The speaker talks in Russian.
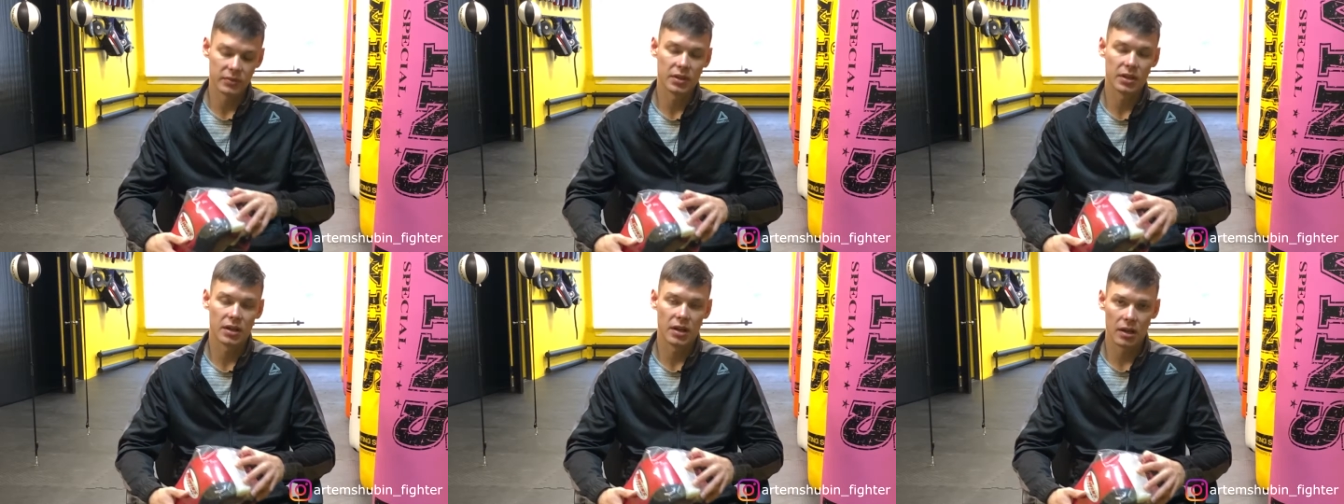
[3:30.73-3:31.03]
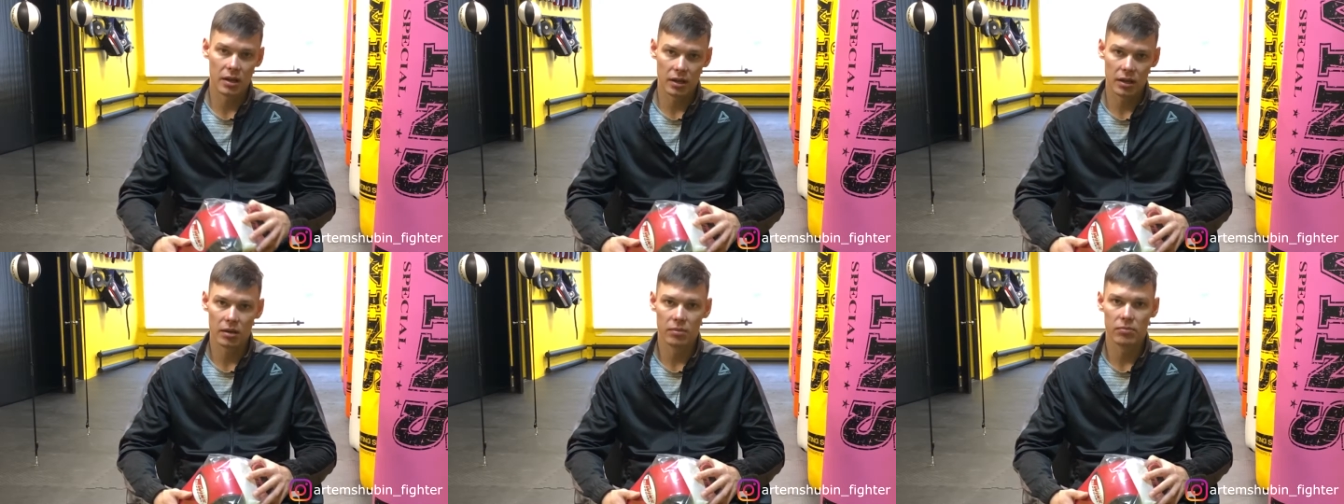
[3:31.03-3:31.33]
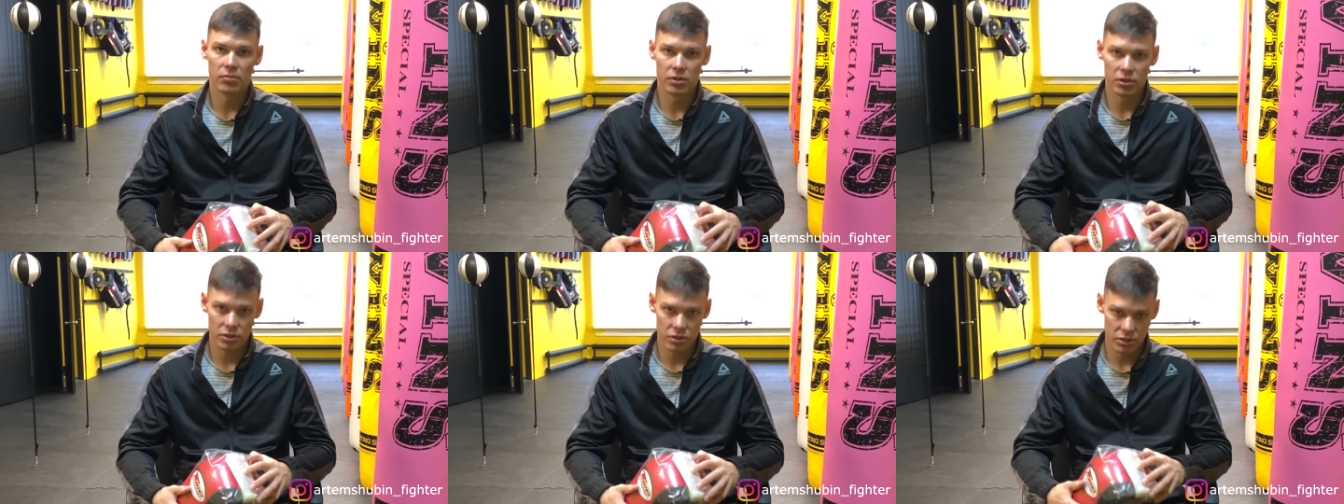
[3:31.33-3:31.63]
как
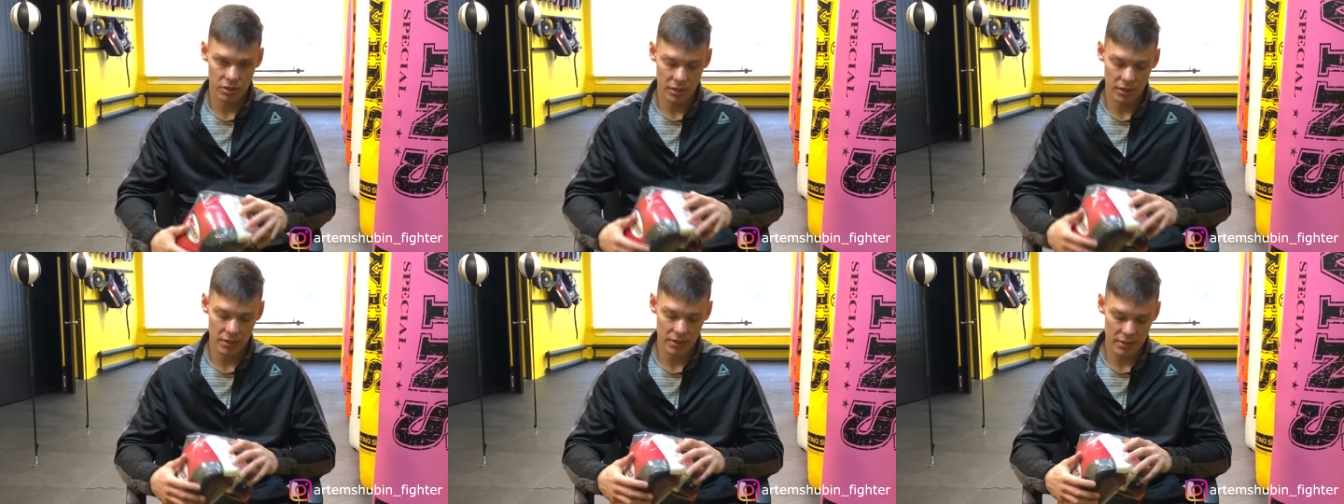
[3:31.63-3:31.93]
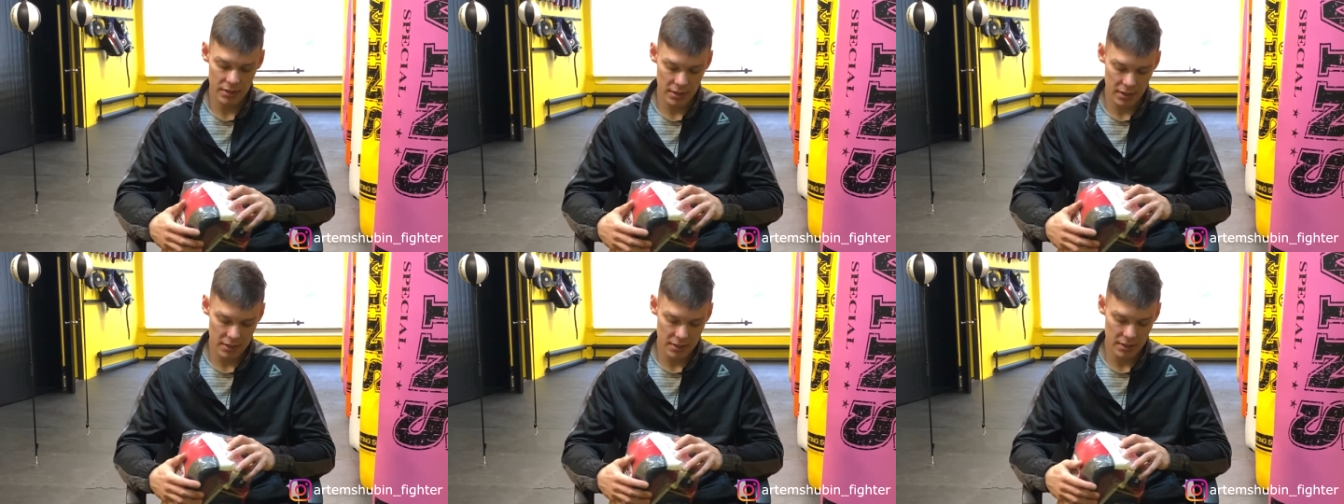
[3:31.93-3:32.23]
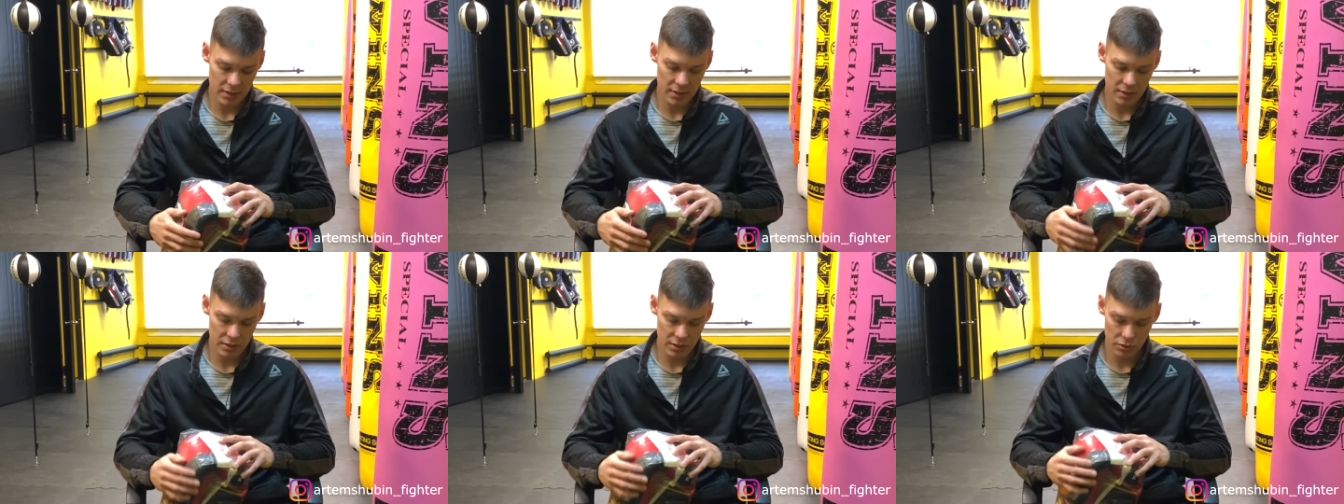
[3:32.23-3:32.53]
обычно,
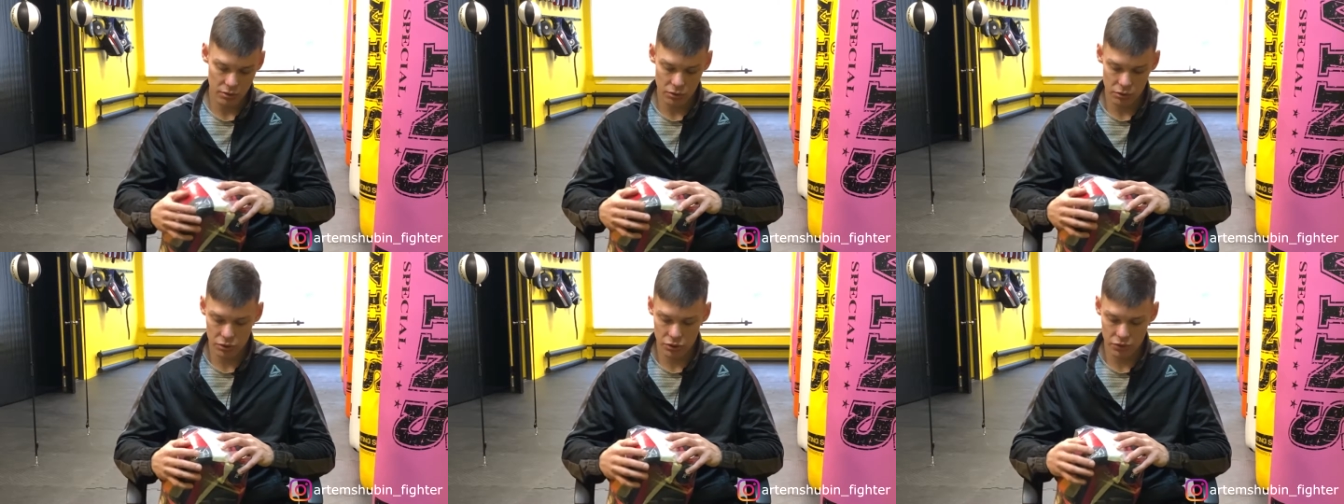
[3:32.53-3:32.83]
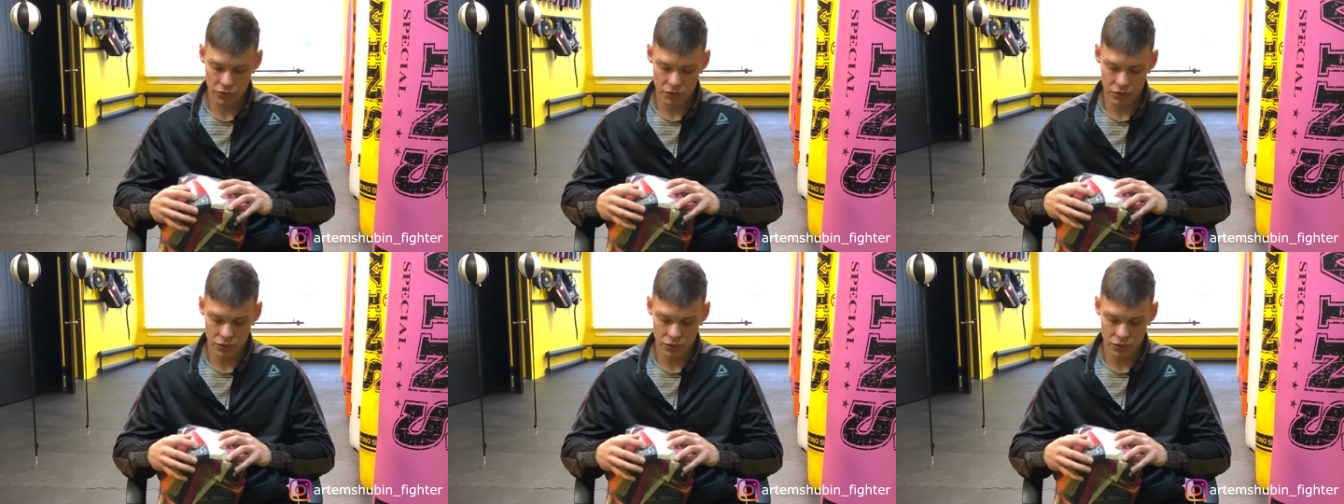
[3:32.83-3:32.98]
азиатский скотч.